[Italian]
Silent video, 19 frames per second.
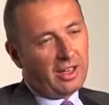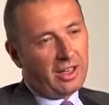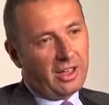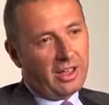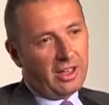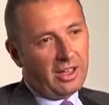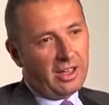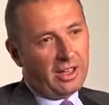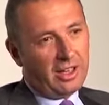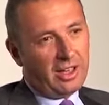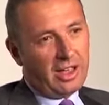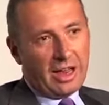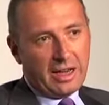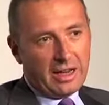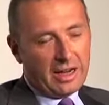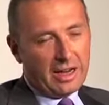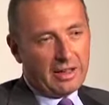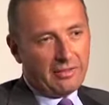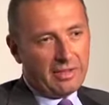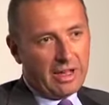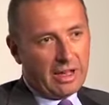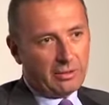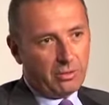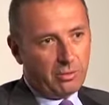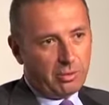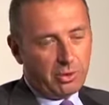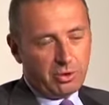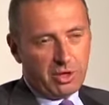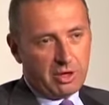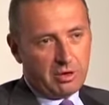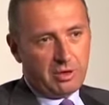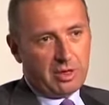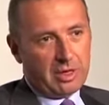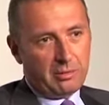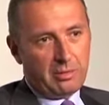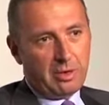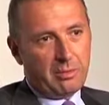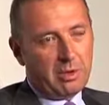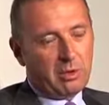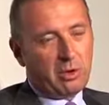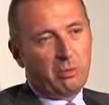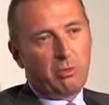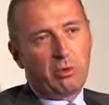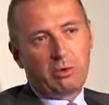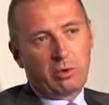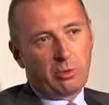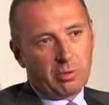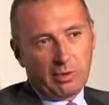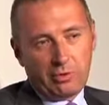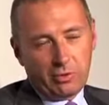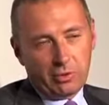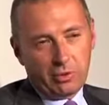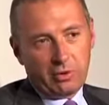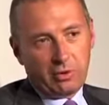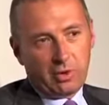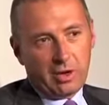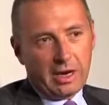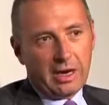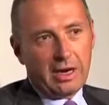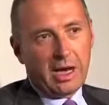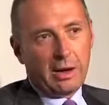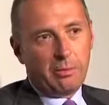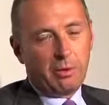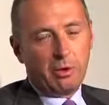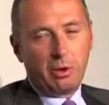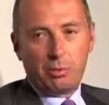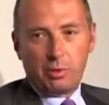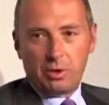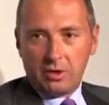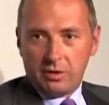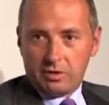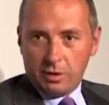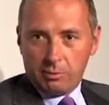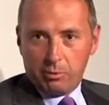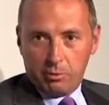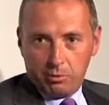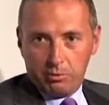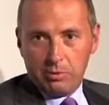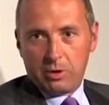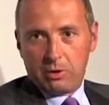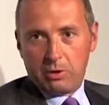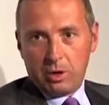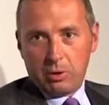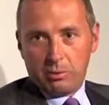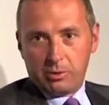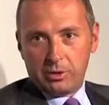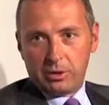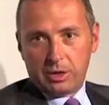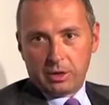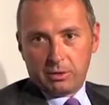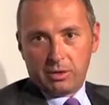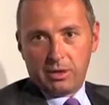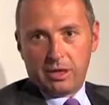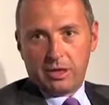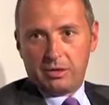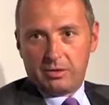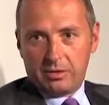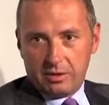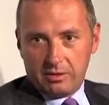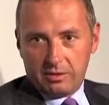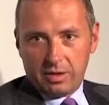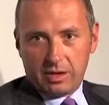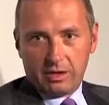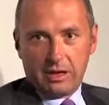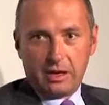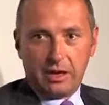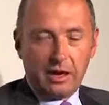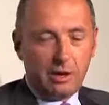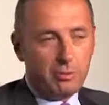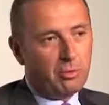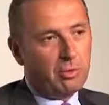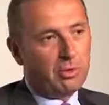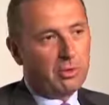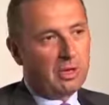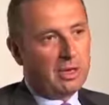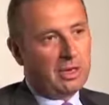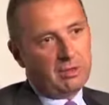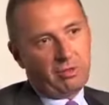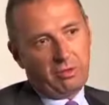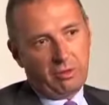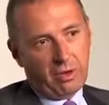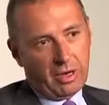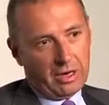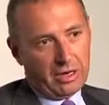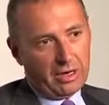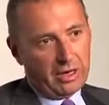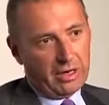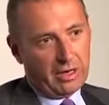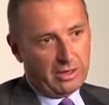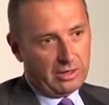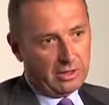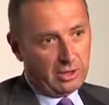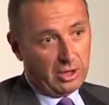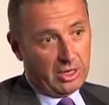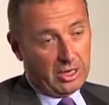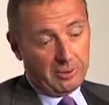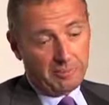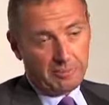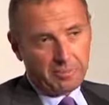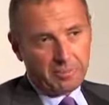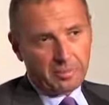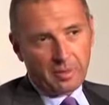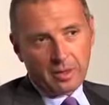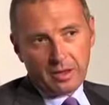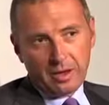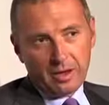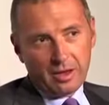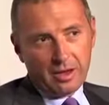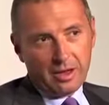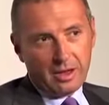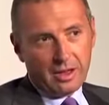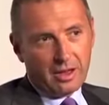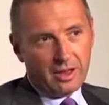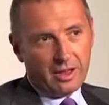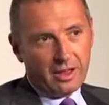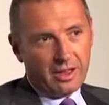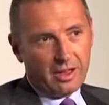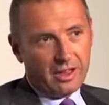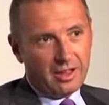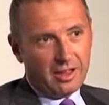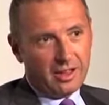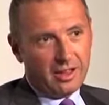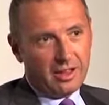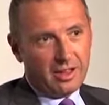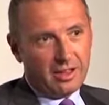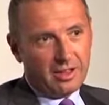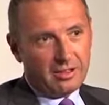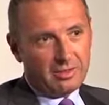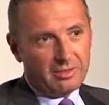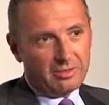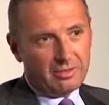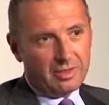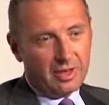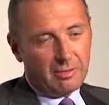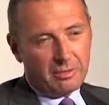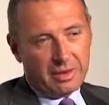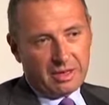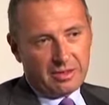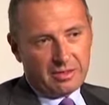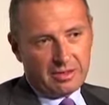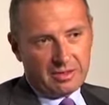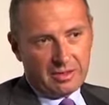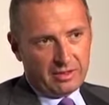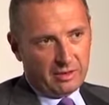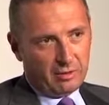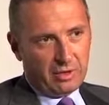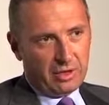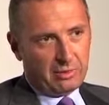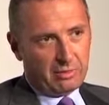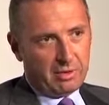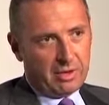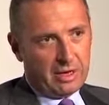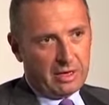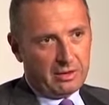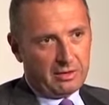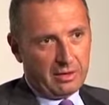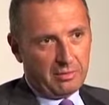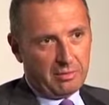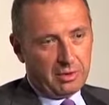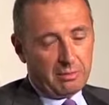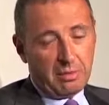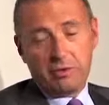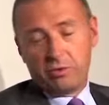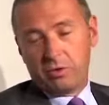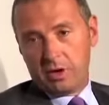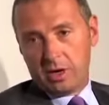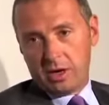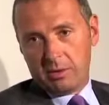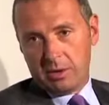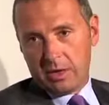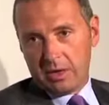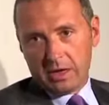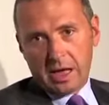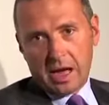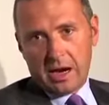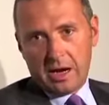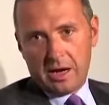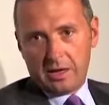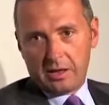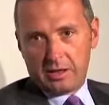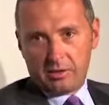e Enel ha avviato un processo di cambiamento molto profondo che da monopolista pubblico l'ha portato ad essere una grande multinazionale dell'energia. Uh, il master è stata un'esperienza per me fondamentale,